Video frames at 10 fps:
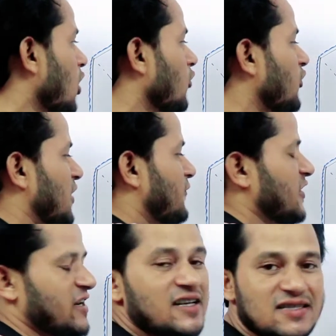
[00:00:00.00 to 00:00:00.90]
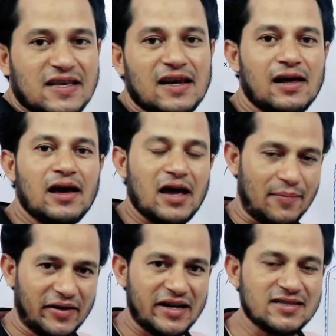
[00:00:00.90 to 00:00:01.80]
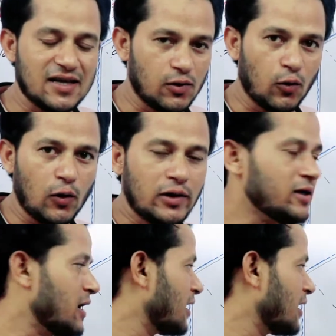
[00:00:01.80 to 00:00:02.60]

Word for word: অফ হেপাটিক সেল হেপাটিক সেলগুলোই